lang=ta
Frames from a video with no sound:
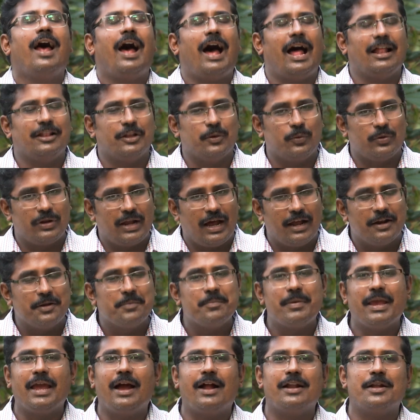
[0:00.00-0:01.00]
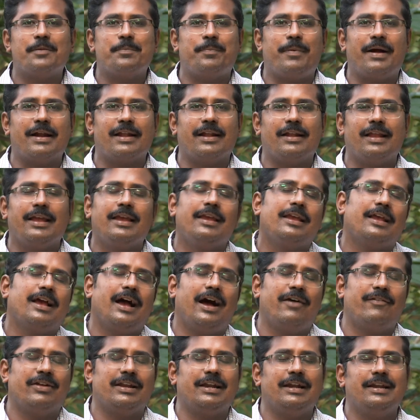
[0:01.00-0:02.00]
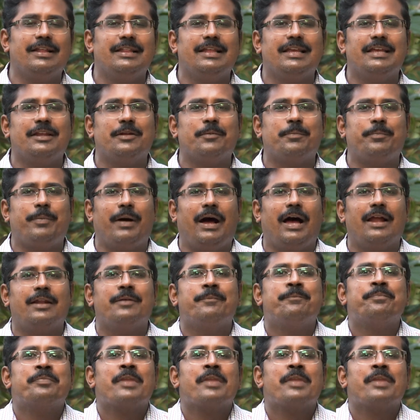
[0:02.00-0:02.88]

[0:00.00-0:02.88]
அந்த ஒரு அருமையான பாடலை அவர் எழுதியிருப்பார்